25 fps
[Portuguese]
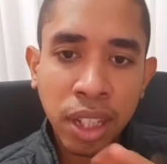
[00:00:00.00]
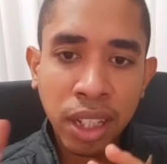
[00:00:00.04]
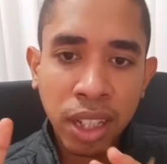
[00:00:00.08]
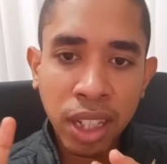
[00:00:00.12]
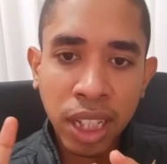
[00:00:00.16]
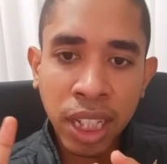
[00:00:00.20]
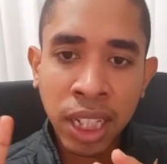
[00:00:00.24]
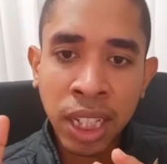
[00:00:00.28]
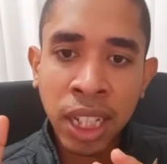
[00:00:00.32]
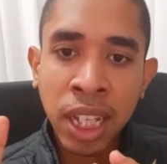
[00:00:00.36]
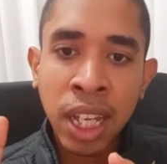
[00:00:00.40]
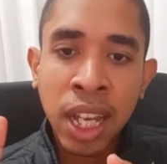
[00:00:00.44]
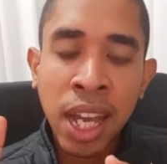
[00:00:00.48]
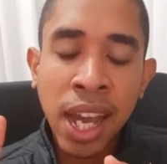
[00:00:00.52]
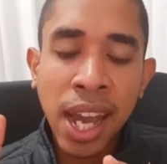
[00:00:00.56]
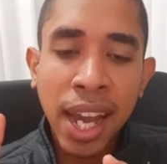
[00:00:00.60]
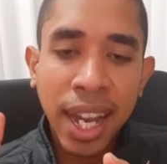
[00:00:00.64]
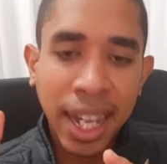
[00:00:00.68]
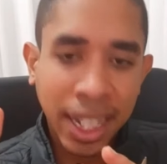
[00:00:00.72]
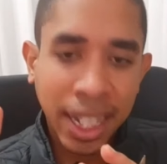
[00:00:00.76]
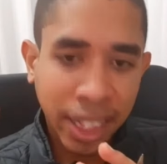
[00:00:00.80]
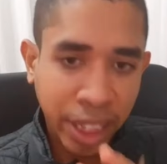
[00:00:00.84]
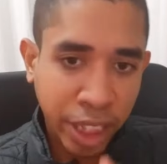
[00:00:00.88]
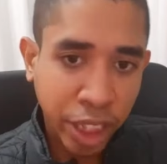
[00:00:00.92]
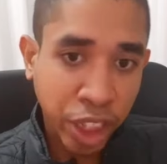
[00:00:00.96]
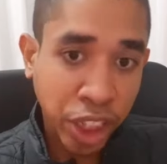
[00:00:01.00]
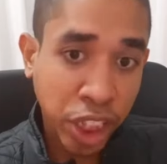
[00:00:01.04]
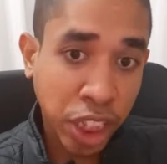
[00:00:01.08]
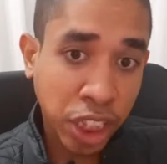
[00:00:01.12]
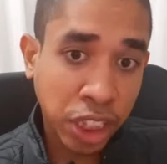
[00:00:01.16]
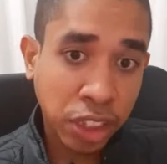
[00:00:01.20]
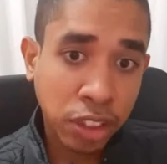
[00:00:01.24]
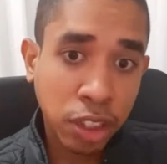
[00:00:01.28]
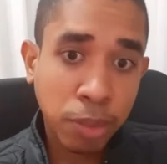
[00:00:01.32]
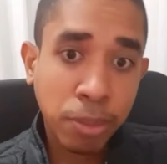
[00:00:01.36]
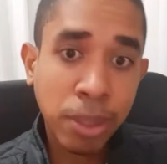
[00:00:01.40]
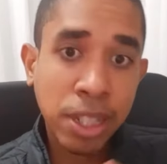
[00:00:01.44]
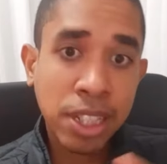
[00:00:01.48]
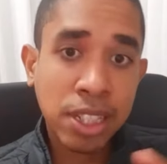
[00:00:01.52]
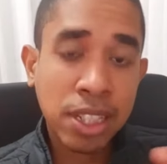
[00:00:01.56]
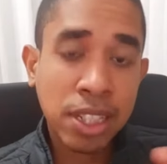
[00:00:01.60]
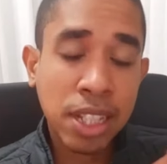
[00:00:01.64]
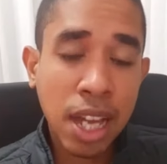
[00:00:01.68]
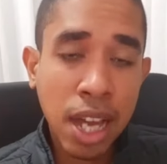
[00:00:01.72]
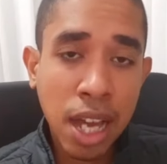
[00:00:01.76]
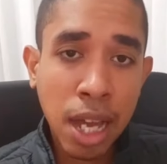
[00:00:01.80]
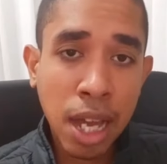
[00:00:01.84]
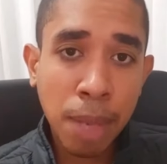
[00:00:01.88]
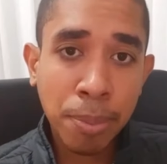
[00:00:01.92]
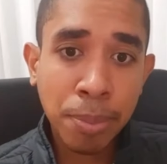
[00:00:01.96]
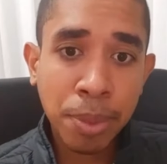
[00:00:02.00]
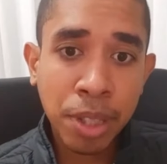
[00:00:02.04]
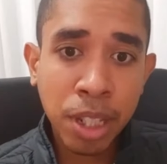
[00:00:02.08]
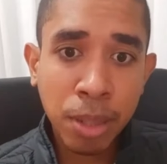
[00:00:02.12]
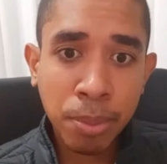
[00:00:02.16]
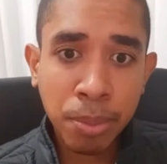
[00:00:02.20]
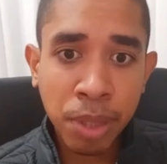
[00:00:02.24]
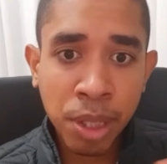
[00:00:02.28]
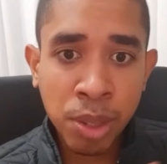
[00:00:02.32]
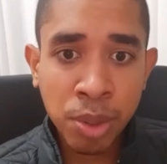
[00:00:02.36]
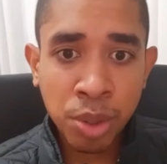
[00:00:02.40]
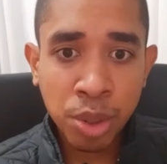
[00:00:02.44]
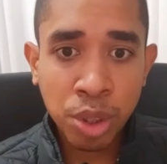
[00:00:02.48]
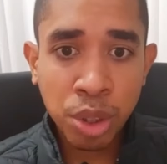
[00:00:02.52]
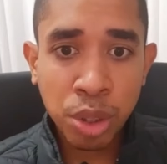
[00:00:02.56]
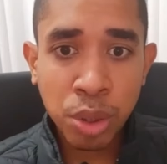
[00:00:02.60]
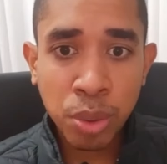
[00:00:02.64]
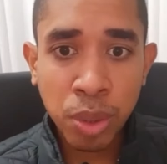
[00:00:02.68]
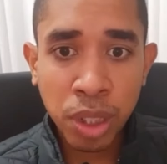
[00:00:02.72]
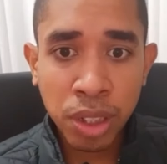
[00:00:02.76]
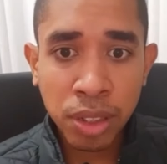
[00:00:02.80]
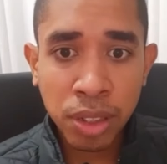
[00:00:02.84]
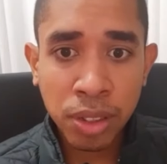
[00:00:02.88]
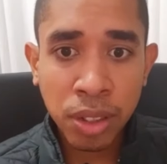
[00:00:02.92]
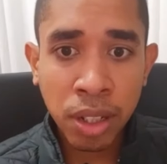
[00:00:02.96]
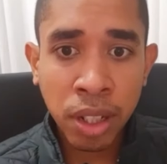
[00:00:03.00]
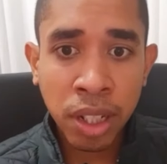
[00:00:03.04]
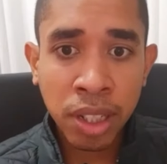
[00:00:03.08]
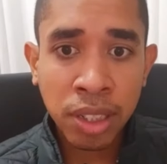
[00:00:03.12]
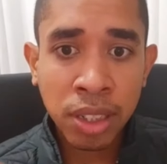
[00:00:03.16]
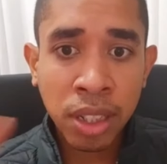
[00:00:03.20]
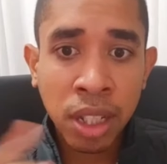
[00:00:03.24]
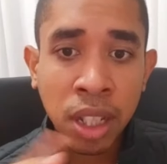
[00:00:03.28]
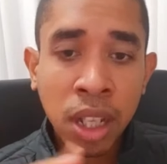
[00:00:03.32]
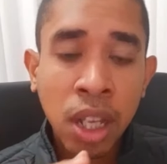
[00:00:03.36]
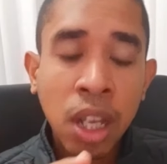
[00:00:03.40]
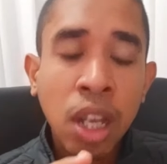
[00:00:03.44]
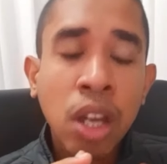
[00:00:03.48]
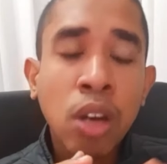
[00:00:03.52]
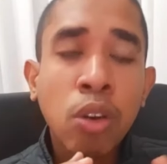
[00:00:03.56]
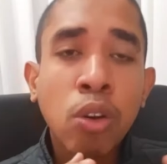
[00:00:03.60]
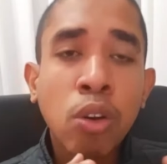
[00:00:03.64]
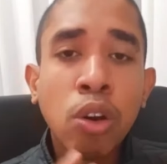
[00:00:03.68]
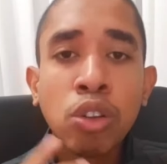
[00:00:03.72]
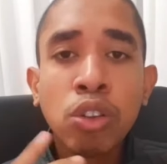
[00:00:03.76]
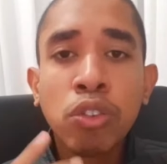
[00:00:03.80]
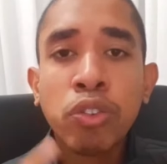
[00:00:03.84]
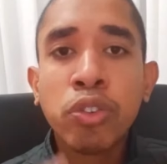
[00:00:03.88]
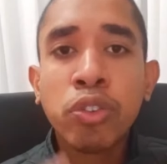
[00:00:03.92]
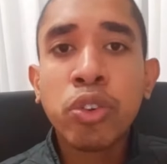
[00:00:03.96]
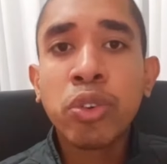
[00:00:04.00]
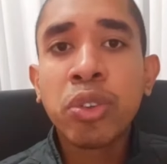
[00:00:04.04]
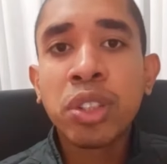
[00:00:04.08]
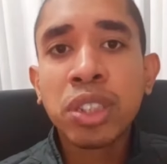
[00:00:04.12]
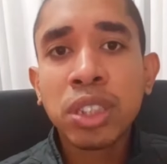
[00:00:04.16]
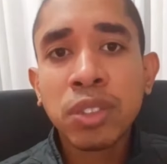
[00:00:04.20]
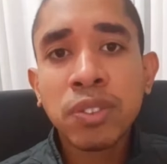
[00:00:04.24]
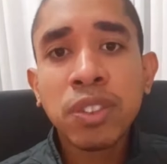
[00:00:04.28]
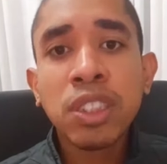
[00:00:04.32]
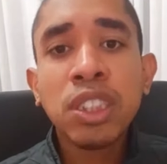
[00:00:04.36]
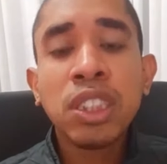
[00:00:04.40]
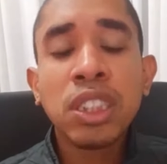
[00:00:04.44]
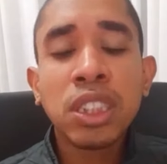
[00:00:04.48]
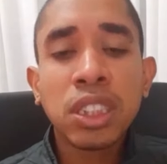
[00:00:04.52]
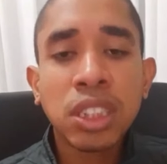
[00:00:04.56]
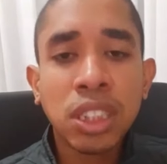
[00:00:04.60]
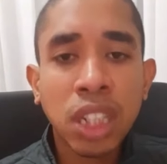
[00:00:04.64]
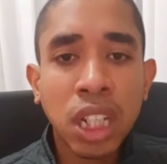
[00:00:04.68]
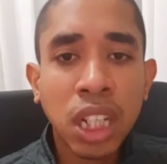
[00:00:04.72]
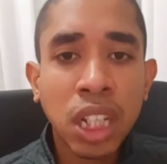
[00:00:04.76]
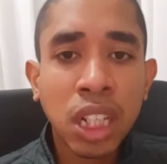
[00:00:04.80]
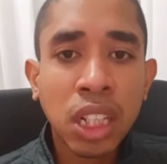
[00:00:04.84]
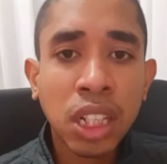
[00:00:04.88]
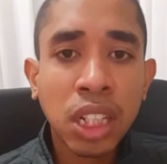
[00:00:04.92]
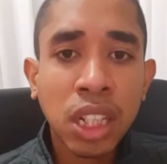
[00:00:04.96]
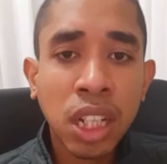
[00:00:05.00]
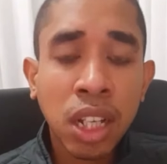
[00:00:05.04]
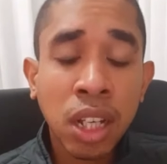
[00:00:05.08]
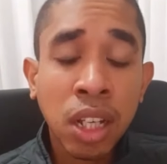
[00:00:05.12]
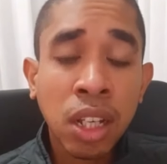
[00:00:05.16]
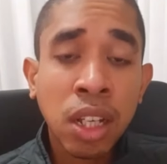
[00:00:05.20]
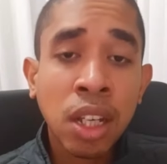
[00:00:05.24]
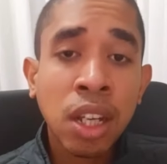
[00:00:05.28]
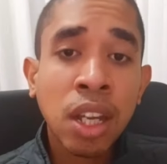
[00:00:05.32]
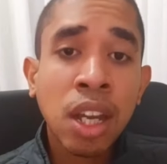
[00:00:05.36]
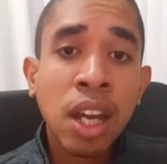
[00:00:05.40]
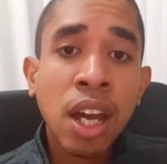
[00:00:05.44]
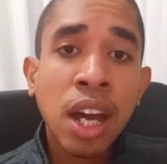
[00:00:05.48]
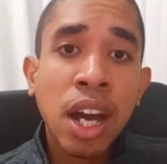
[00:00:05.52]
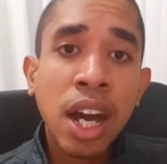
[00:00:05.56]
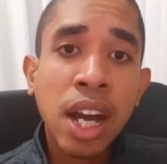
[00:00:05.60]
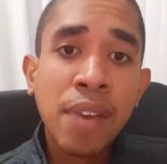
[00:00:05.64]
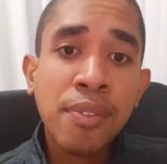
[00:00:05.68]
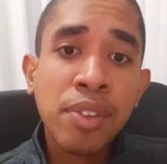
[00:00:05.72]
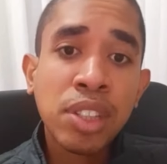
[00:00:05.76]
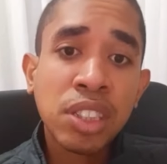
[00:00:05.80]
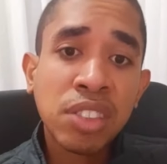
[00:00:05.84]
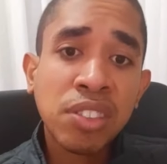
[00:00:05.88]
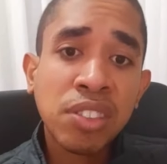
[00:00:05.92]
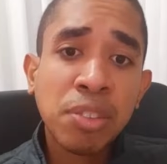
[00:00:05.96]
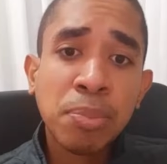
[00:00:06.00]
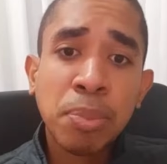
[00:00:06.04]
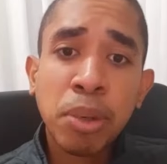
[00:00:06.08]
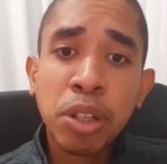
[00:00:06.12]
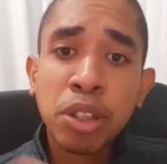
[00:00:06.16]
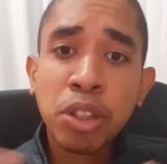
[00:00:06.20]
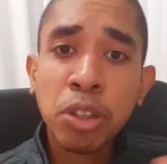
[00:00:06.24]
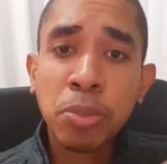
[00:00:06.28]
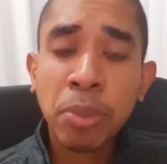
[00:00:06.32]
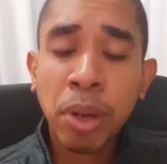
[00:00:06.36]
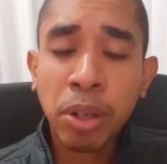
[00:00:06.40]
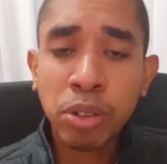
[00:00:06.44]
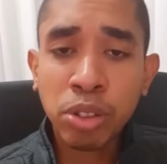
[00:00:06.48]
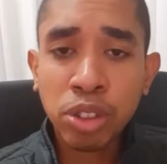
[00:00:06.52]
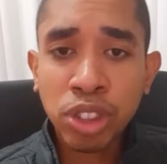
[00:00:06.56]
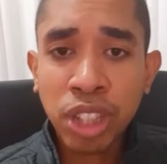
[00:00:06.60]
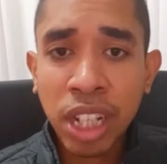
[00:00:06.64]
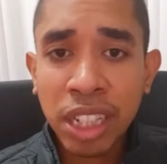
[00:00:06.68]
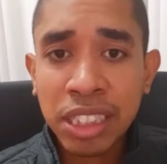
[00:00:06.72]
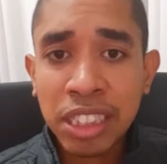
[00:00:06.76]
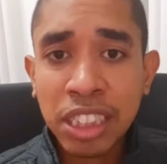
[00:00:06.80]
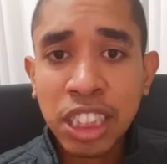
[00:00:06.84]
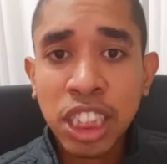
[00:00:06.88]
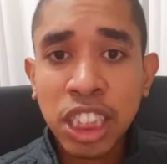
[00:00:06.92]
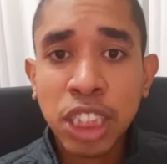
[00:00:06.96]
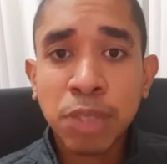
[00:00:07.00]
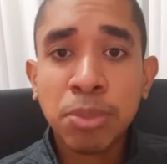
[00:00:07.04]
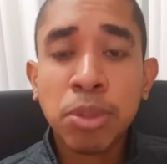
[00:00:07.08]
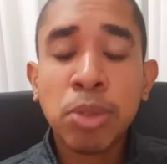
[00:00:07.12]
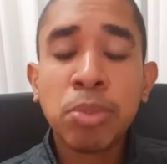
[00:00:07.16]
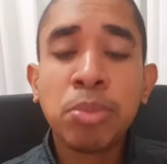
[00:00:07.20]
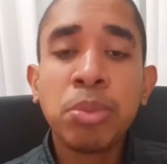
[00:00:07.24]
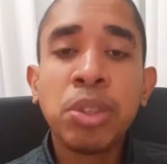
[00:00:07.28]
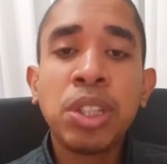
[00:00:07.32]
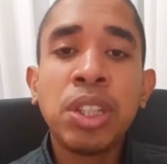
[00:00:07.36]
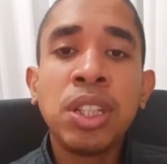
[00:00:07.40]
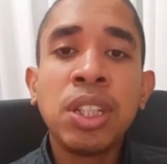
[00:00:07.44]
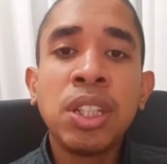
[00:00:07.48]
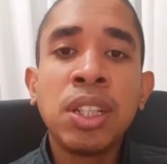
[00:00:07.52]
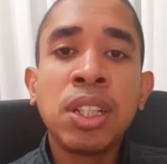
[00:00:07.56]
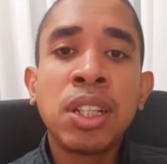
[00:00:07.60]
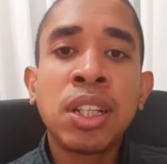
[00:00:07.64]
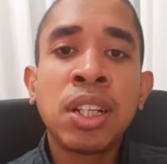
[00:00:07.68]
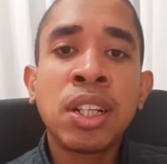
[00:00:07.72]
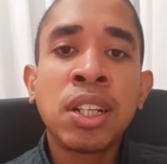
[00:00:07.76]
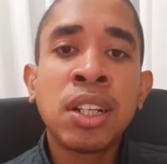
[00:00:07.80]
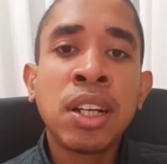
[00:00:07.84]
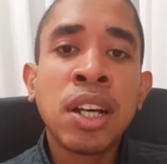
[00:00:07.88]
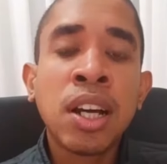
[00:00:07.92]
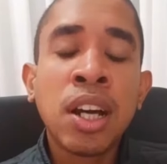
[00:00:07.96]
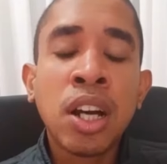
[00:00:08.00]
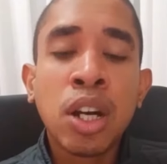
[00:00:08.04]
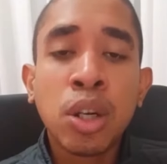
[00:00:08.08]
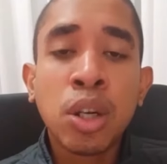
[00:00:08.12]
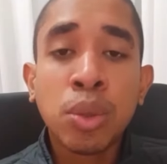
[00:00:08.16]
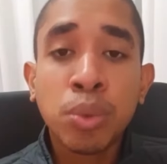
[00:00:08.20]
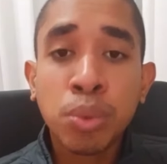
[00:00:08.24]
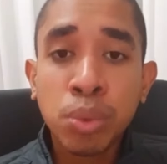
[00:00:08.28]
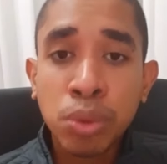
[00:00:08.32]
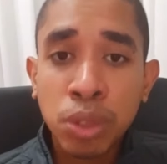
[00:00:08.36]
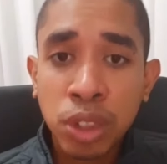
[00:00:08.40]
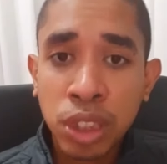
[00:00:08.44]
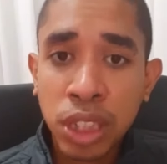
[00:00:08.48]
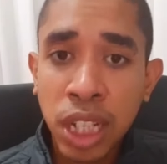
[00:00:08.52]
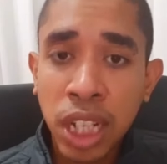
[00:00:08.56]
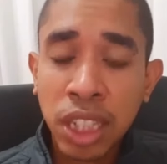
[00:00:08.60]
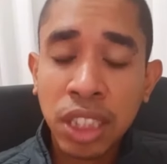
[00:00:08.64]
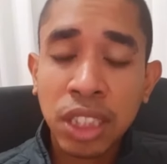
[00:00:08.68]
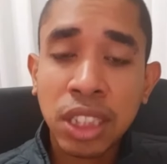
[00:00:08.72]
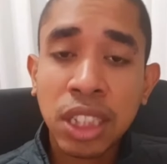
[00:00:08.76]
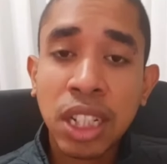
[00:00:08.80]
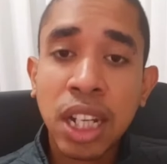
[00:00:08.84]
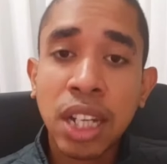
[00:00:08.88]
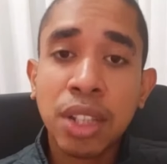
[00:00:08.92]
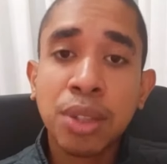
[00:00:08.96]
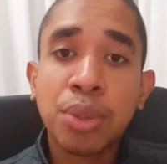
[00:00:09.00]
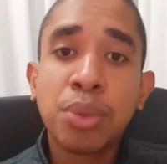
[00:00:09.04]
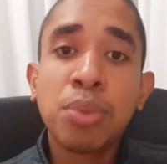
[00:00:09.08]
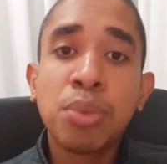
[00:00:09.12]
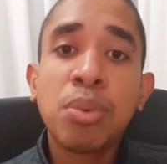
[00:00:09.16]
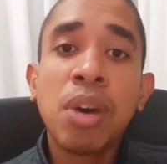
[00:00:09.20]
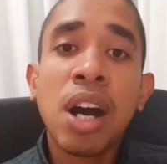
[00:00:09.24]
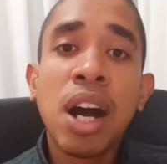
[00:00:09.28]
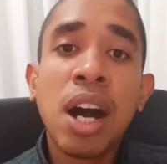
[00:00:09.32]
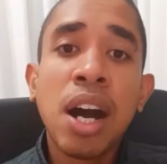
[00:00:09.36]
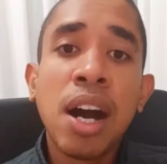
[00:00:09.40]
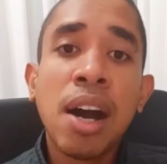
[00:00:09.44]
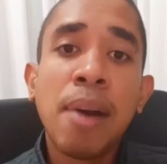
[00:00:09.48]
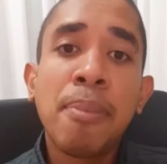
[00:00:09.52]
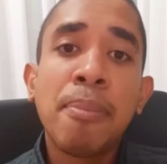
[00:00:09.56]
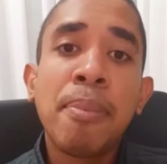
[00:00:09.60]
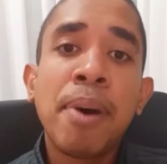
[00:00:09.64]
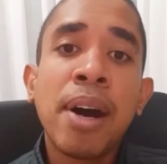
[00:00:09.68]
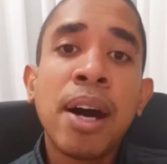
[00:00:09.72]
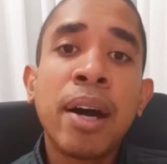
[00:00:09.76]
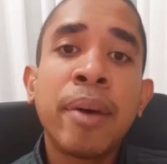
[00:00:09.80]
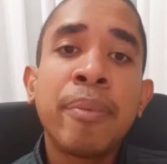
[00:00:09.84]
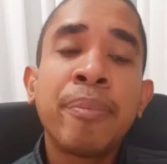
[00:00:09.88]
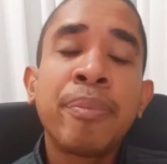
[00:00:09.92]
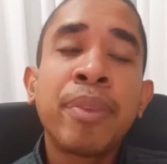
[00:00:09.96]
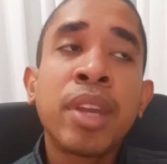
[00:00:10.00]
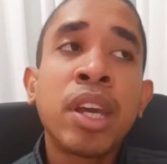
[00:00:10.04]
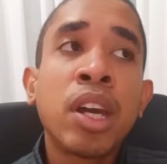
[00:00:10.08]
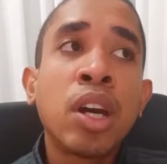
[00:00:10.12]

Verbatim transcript: Que é a digestão é mais rápida, menos de duas horas, quando for umas 20 e 30, aí você pode tomar um chá de camomila, um chá de catuaba,